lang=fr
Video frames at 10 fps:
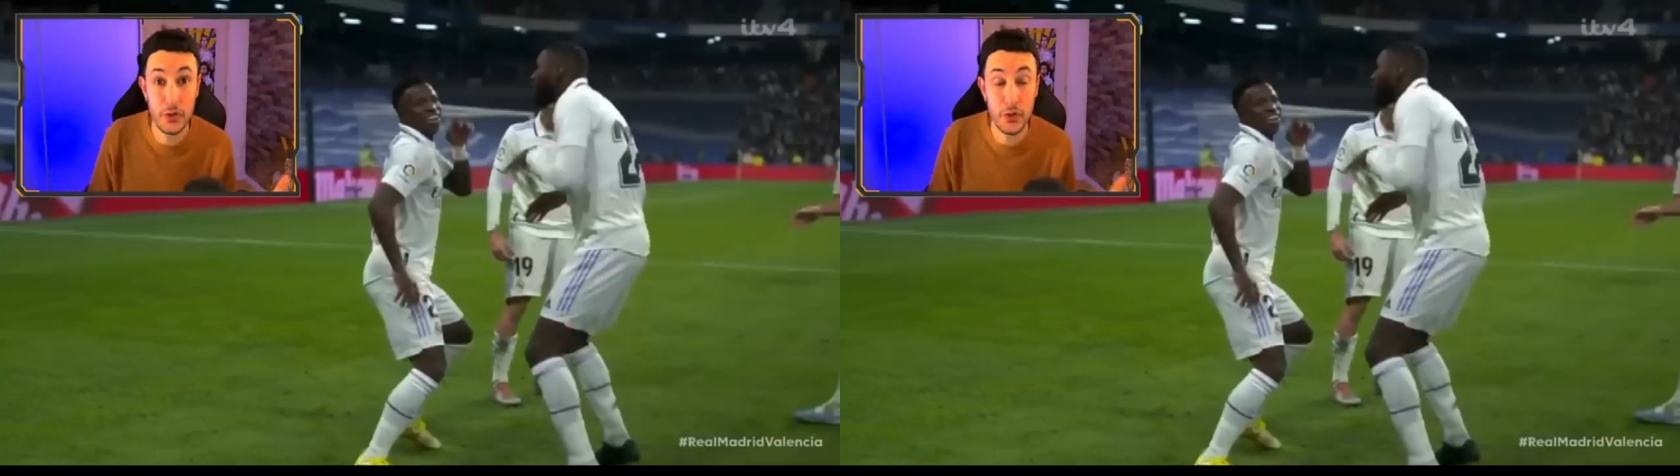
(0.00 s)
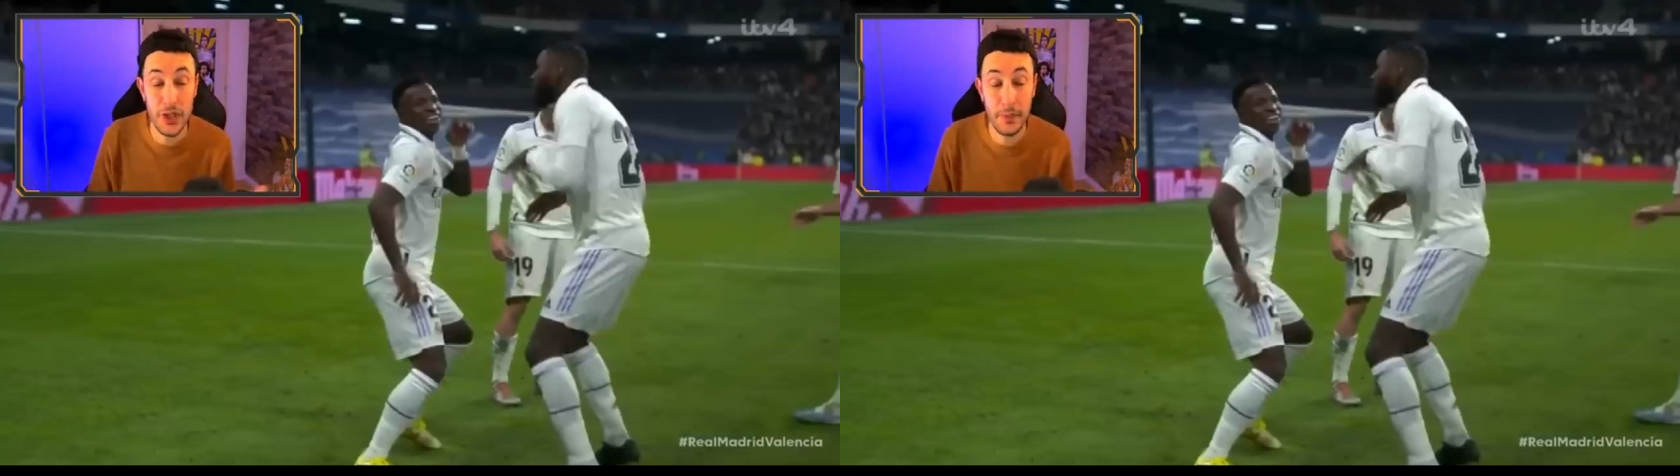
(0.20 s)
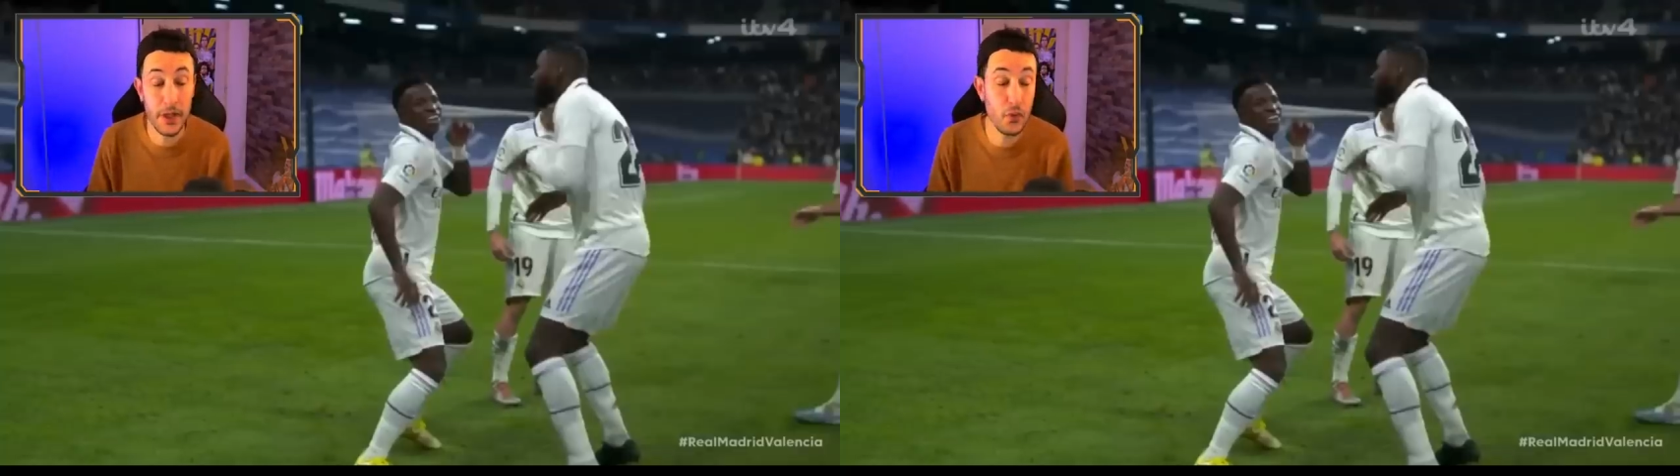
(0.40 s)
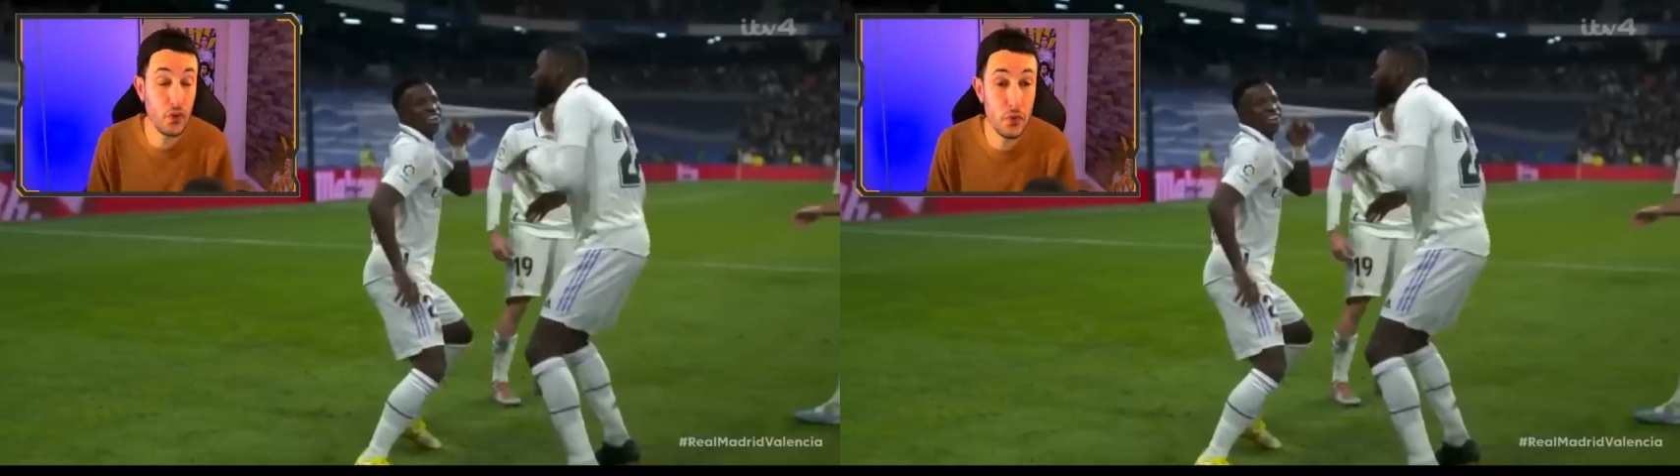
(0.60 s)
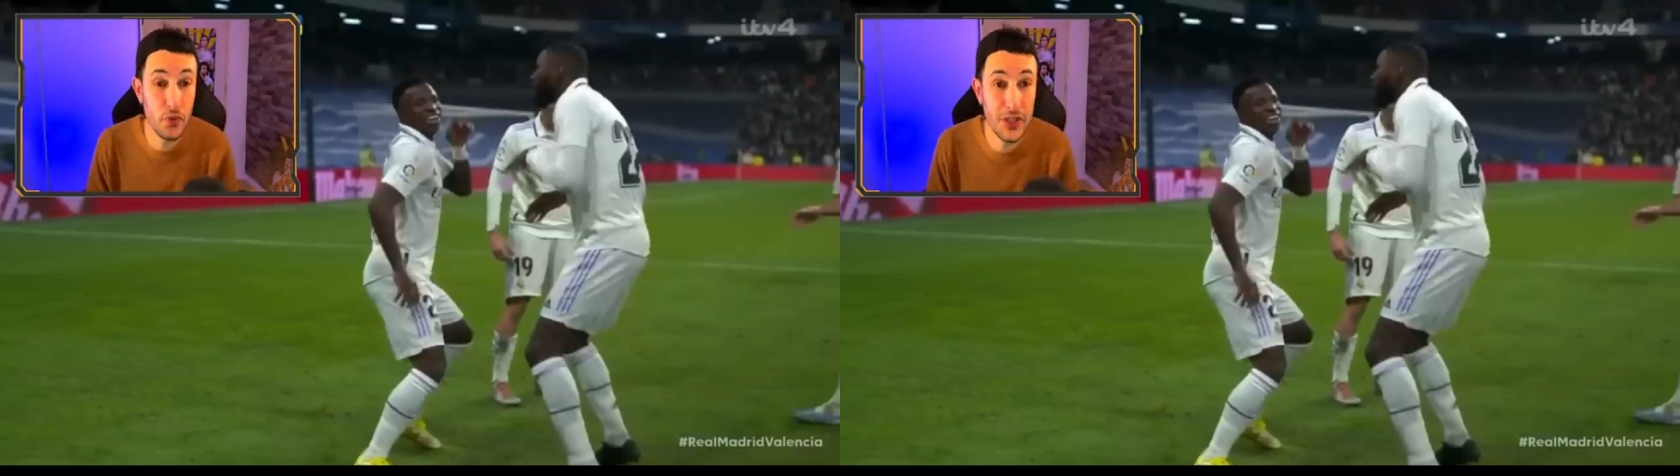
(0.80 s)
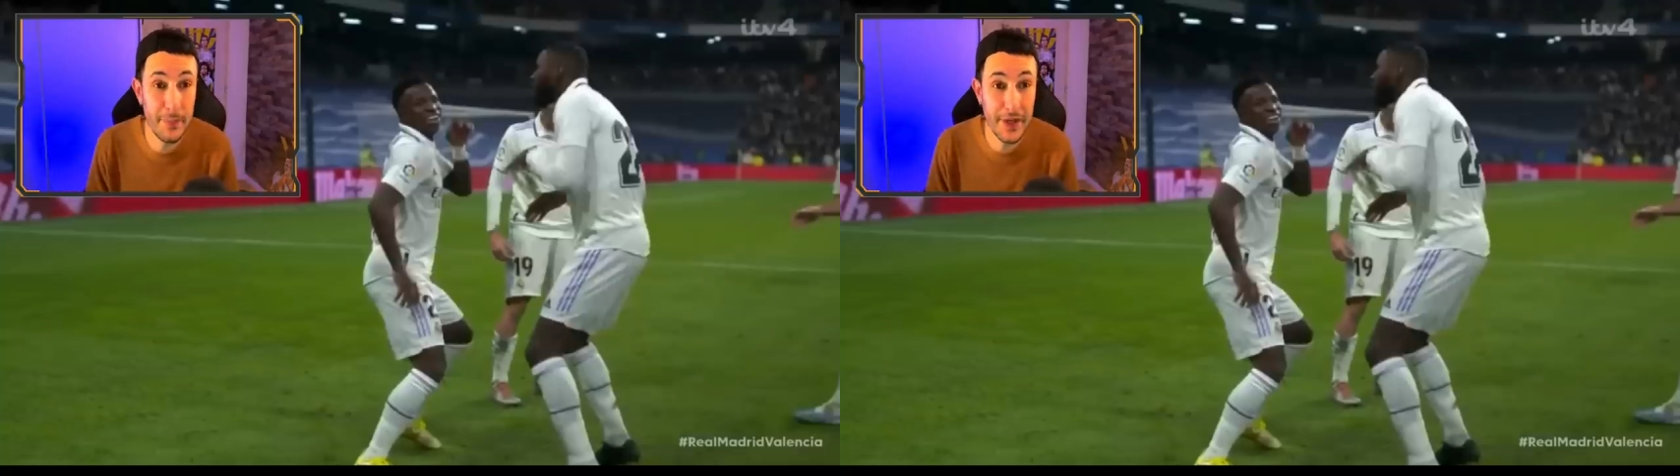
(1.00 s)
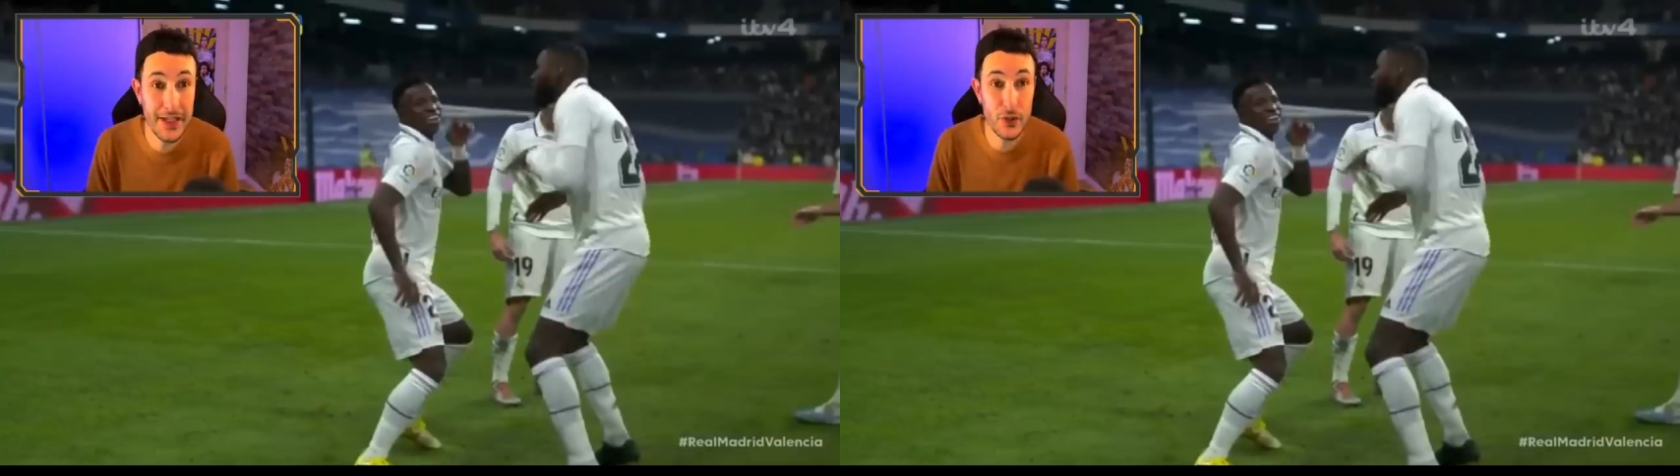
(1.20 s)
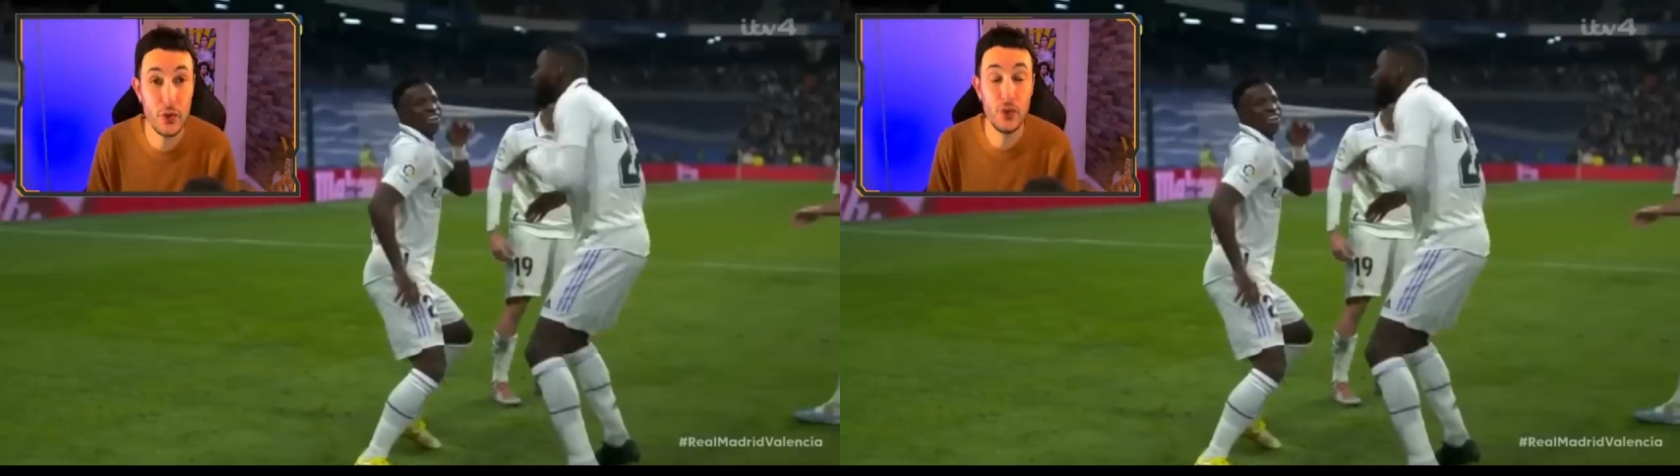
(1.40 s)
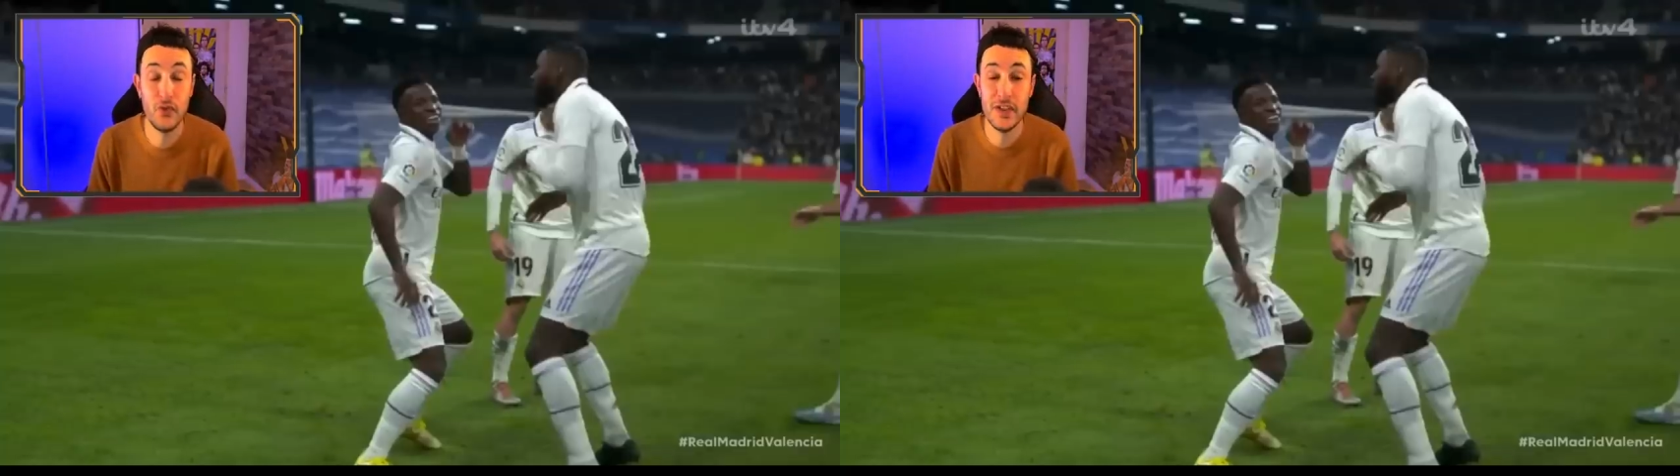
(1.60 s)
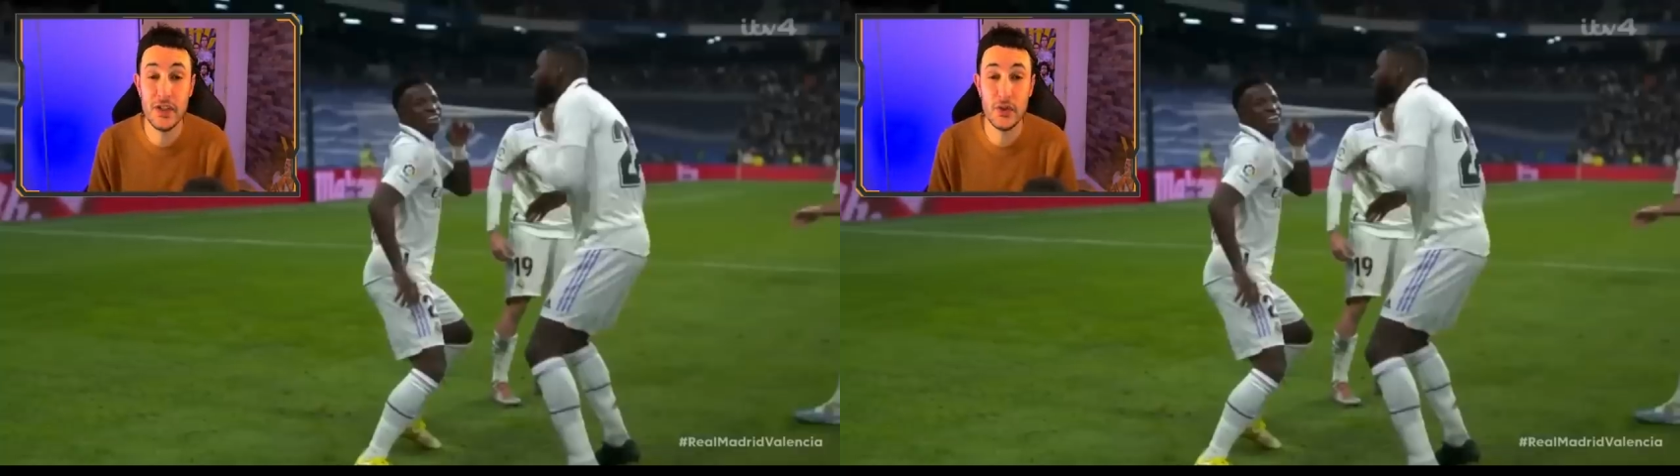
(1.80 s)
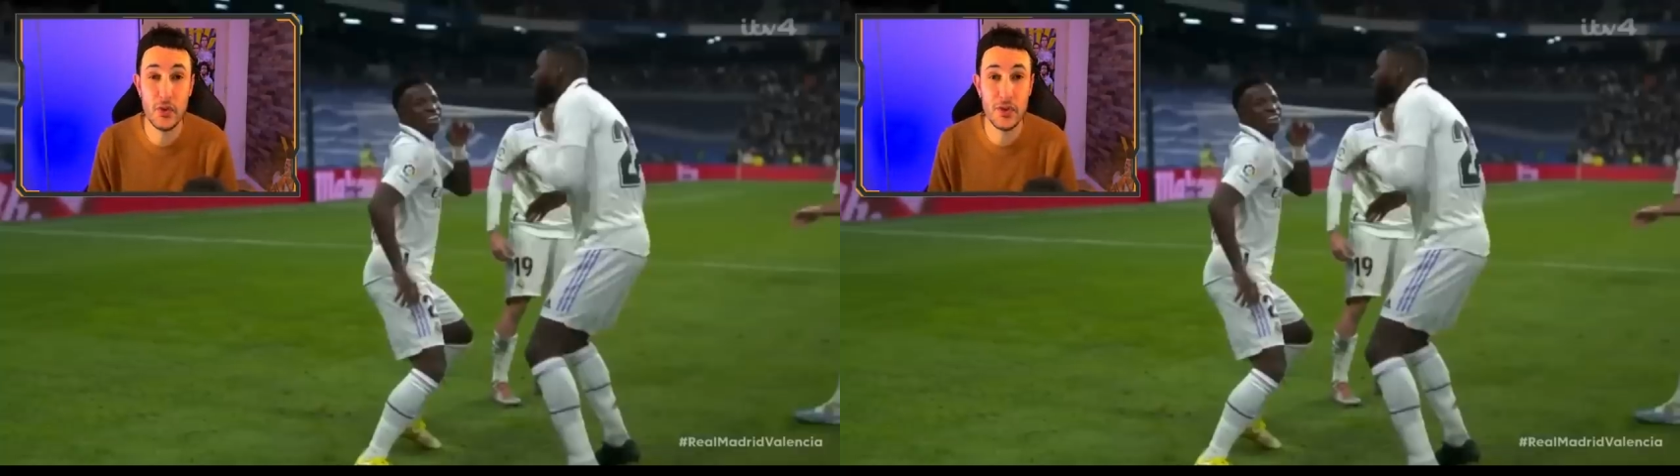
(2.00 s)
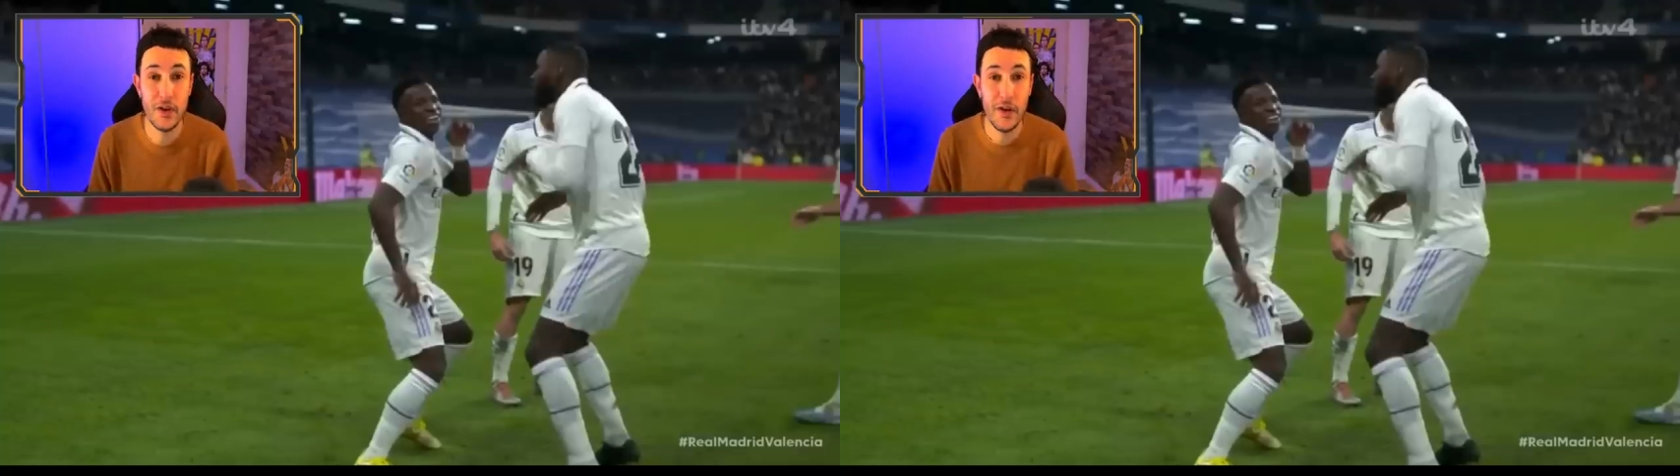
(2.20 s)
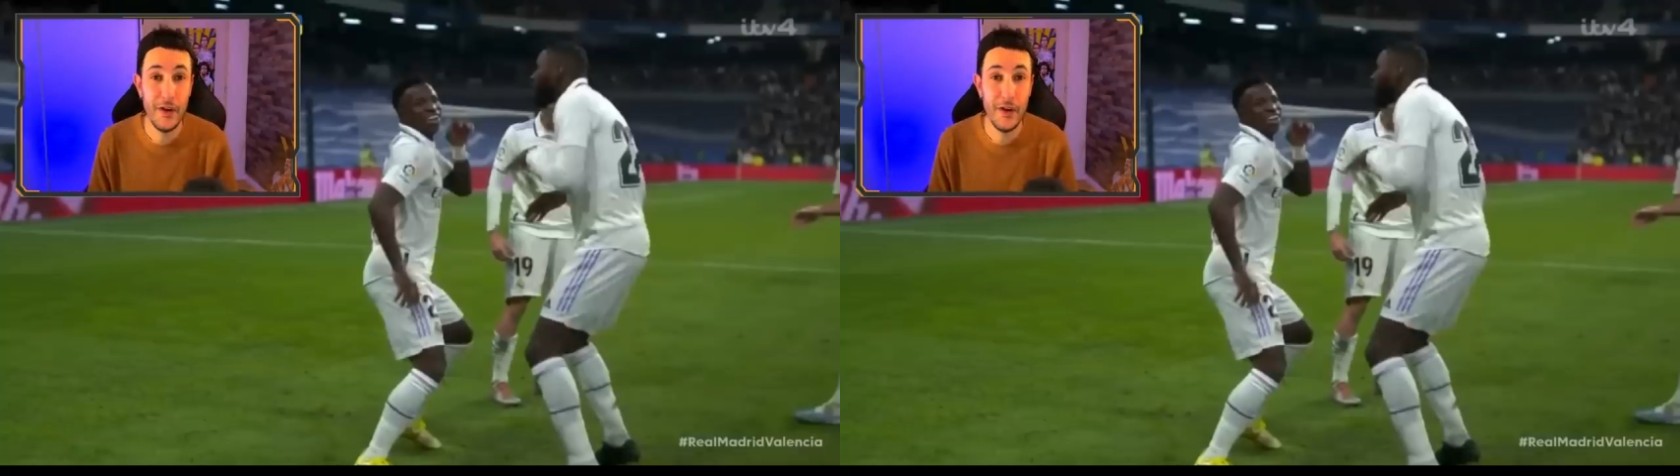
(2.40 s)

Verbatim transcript: secondes après ou 2 minutes après, celui de Vinicius,